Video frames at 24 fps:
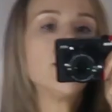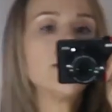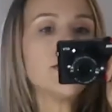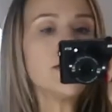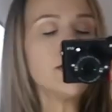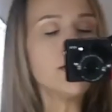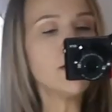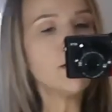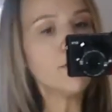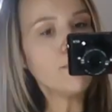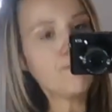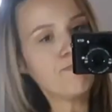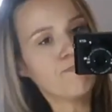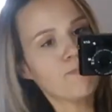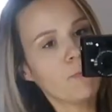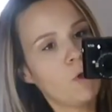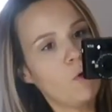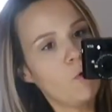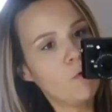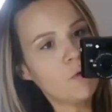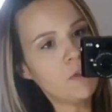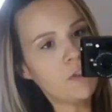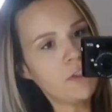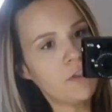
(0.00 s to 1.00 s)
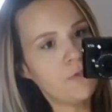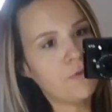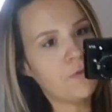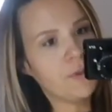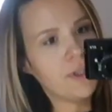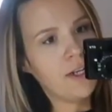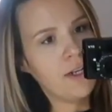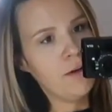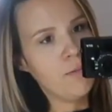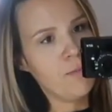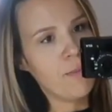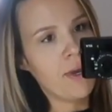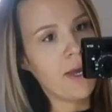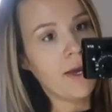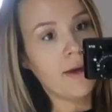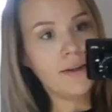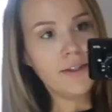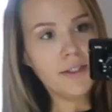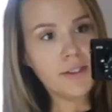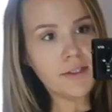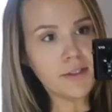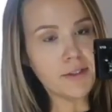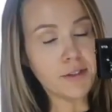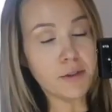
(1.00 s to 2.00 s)
Genau, und viel
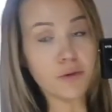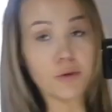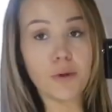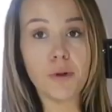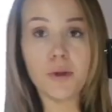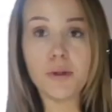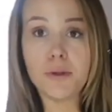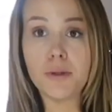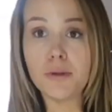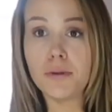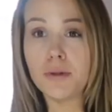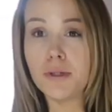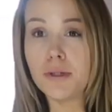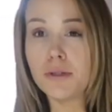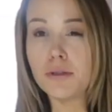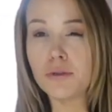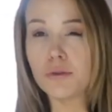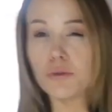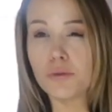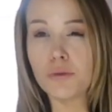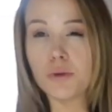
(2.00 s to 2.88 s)
mehr ist es heute nicht.